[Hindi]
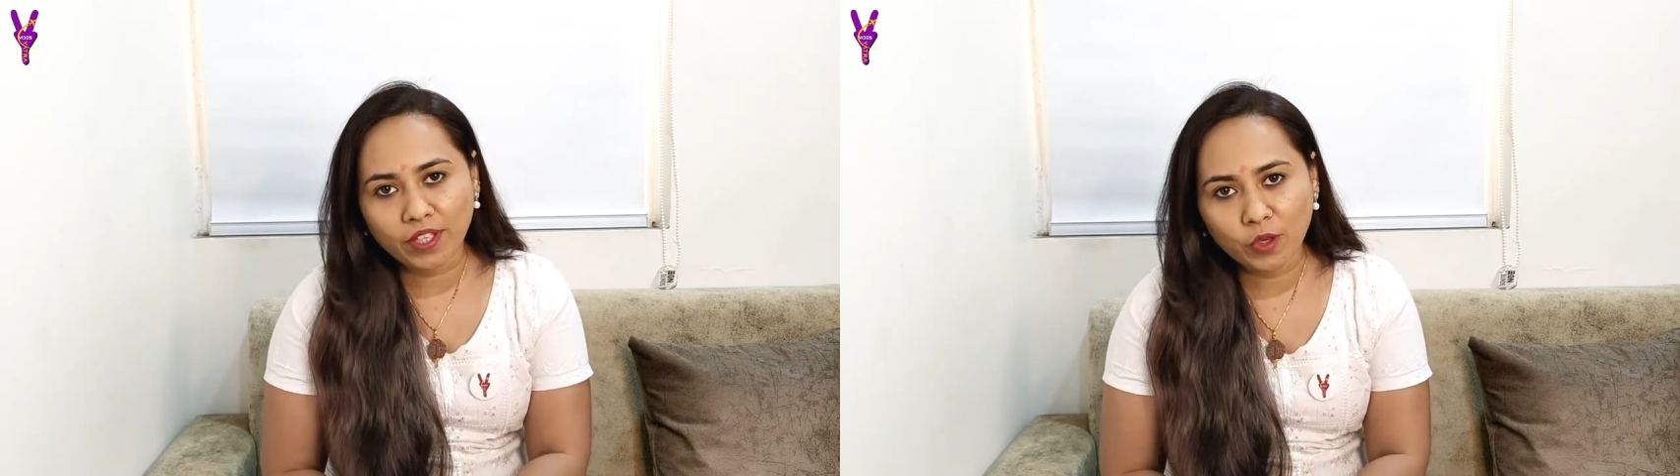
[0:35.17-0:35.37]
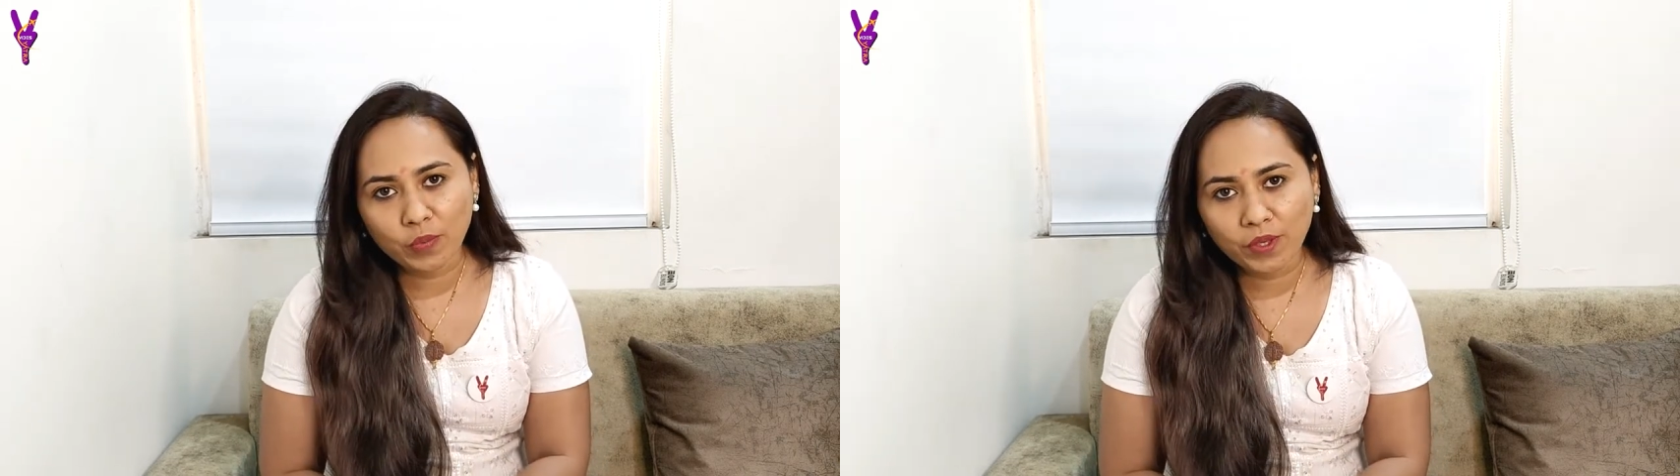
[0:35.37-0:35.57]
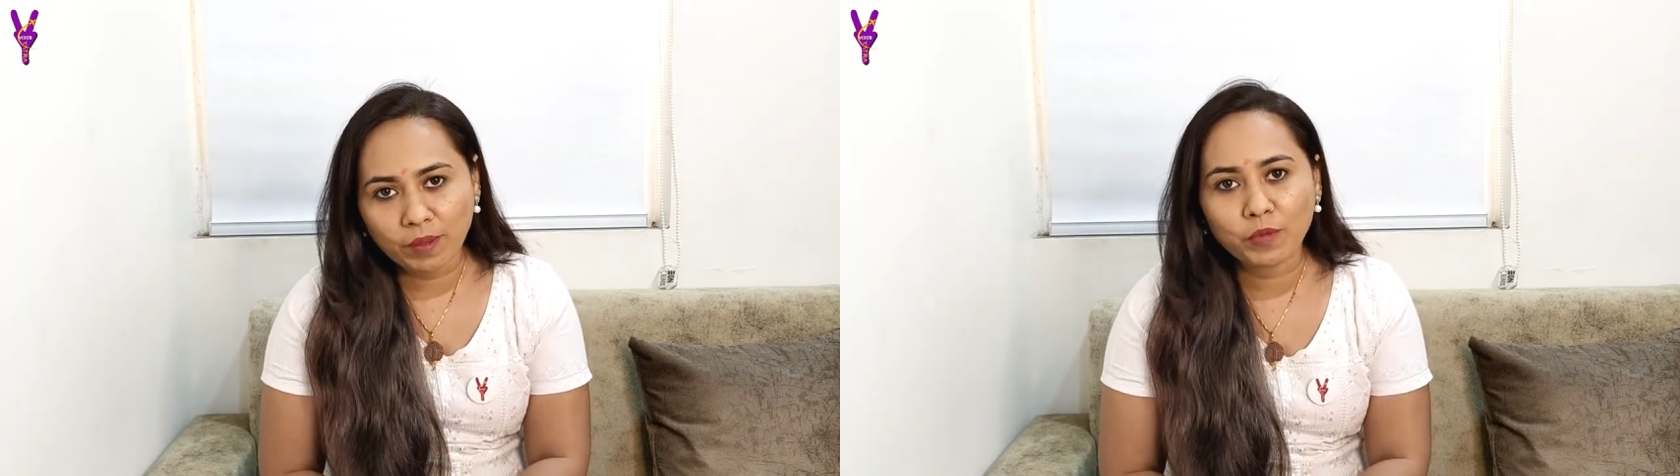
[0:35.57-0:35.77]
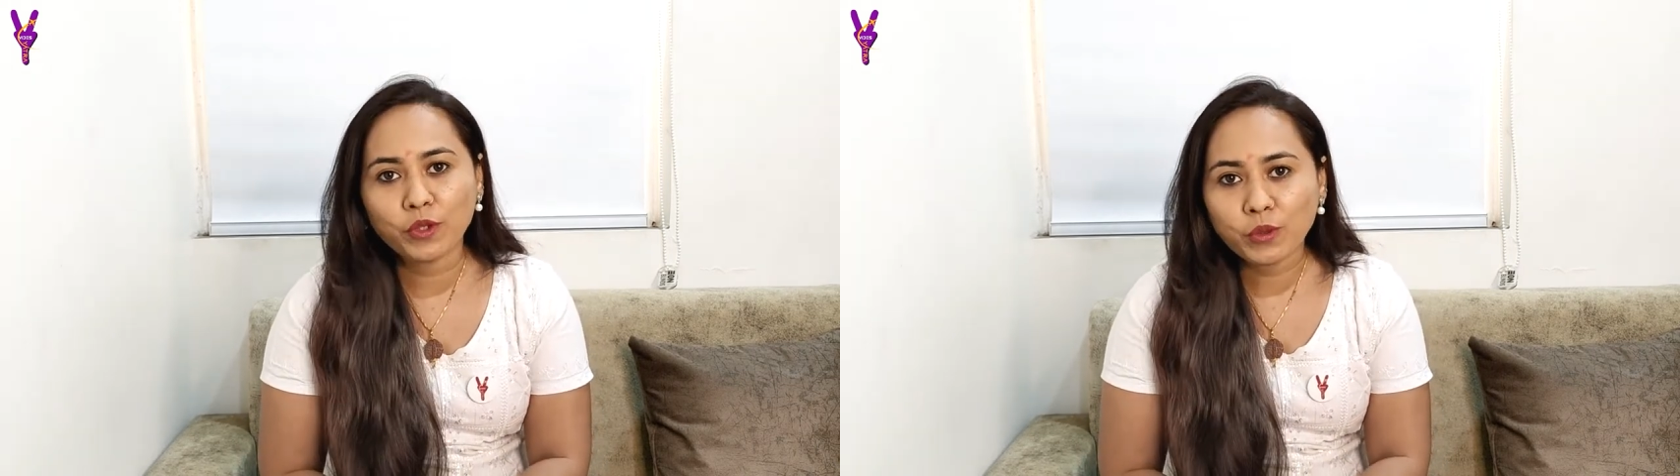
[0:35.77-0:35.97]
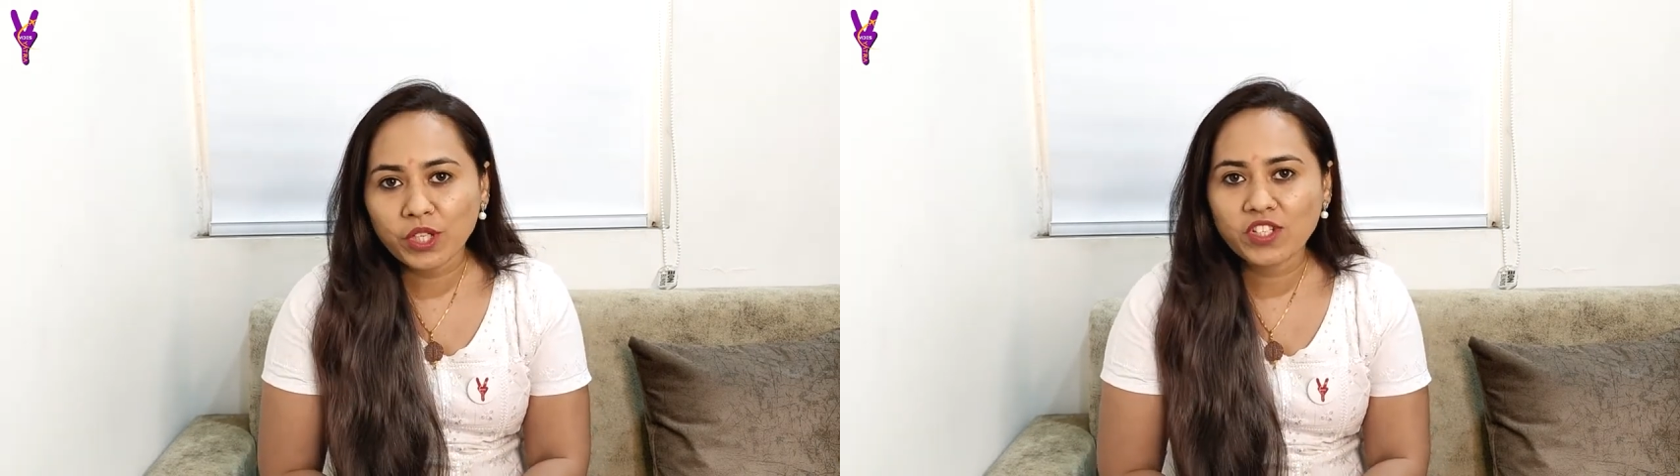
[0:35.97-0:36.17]
के ऊपर आपको
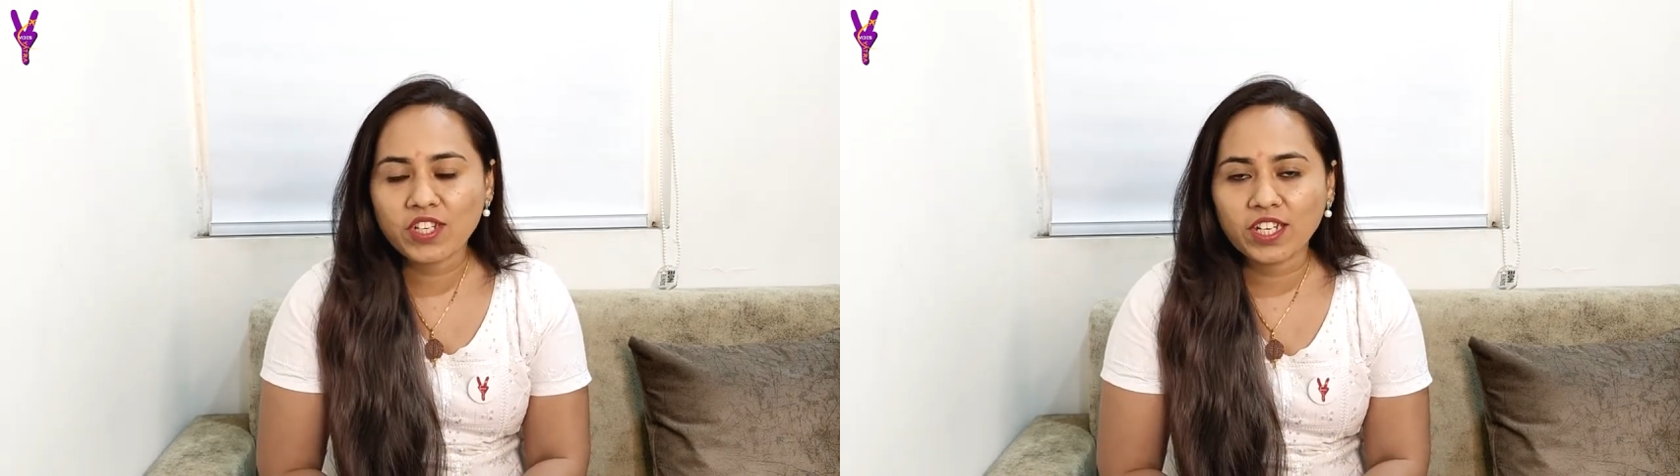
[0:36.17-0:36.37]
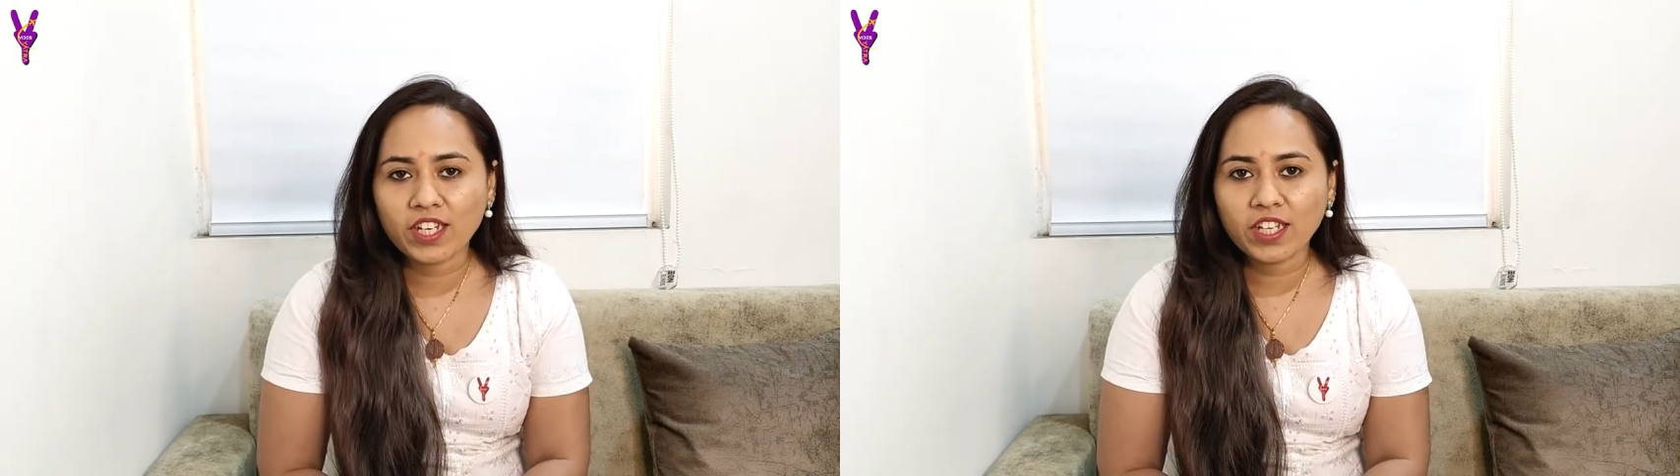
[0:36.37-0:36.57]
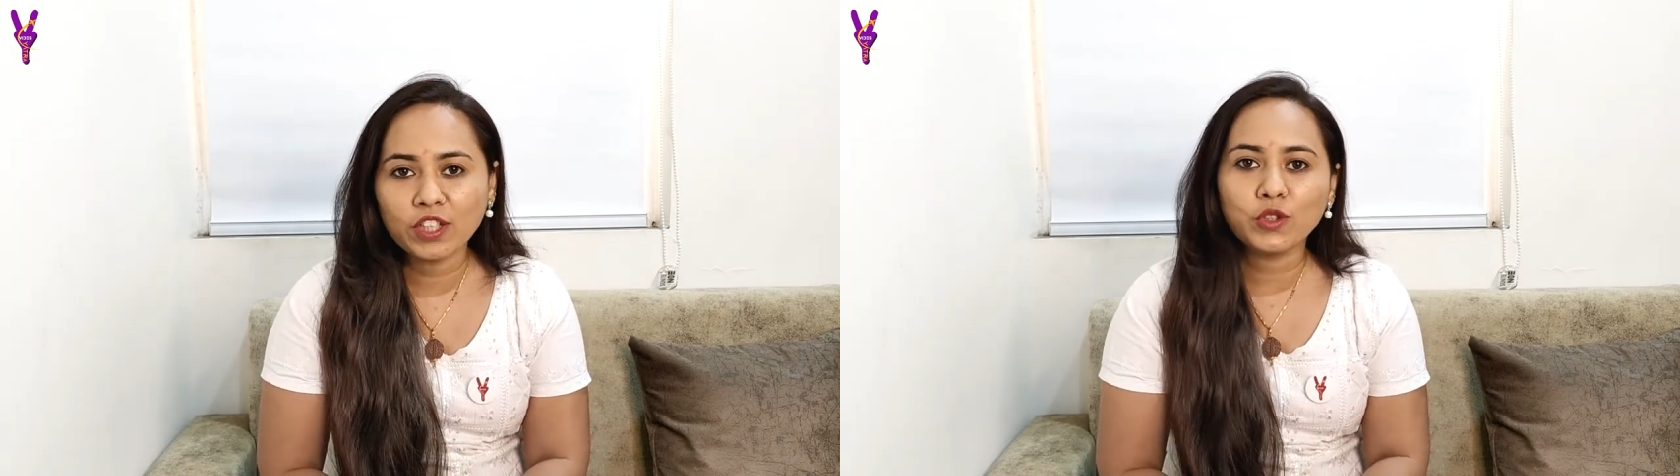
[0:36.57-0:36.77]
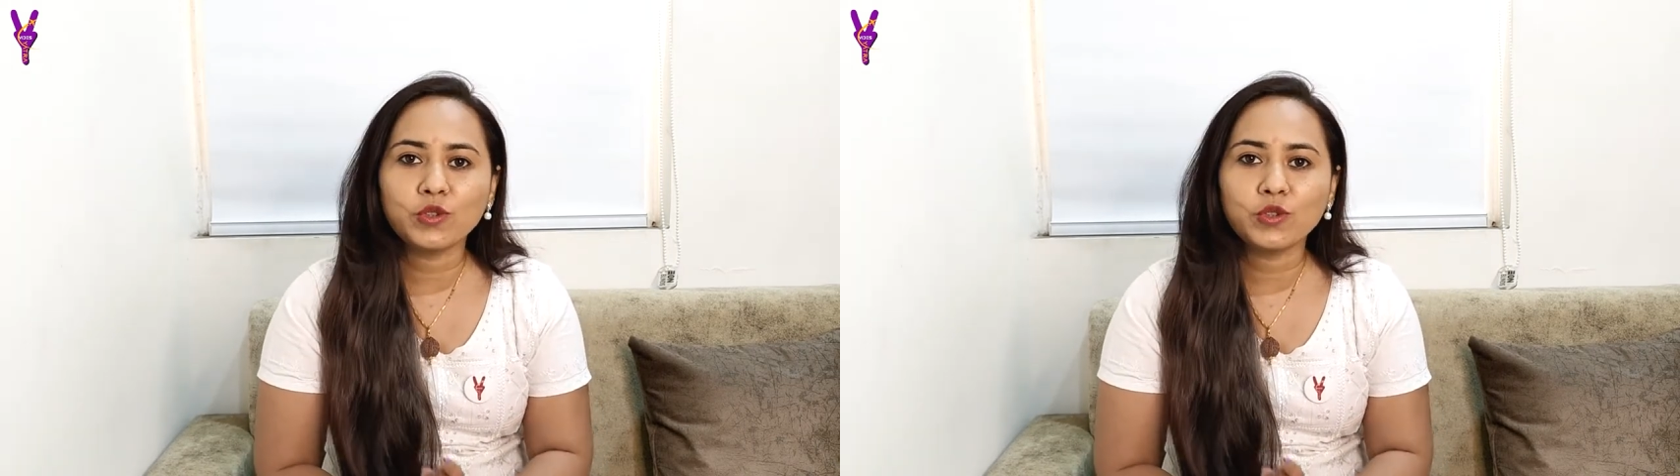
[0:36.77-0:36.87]
यूके जाना है